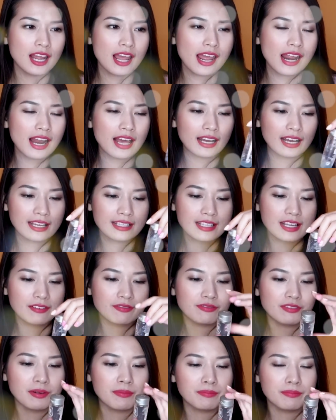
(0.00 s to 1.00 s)
Đây là cái
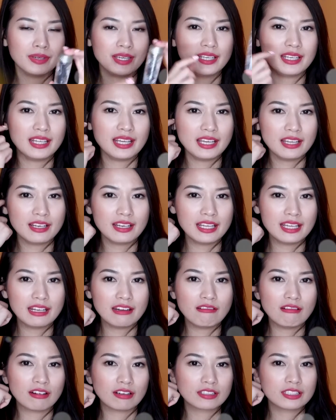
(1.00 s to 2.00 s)
sản phẩm mini
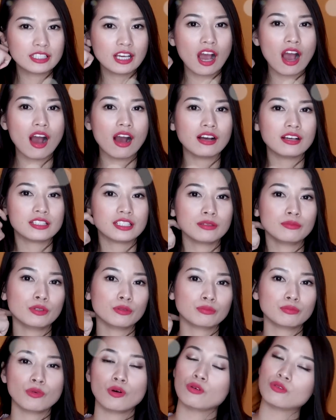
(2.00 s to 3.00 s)
ly được cho ở trong
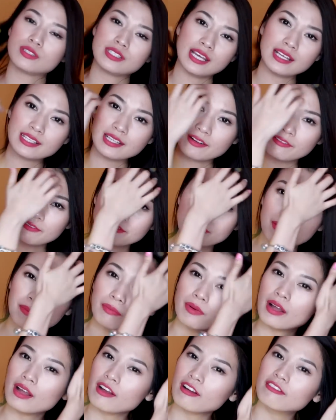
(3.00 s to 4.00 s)
một bộ set sản phẩm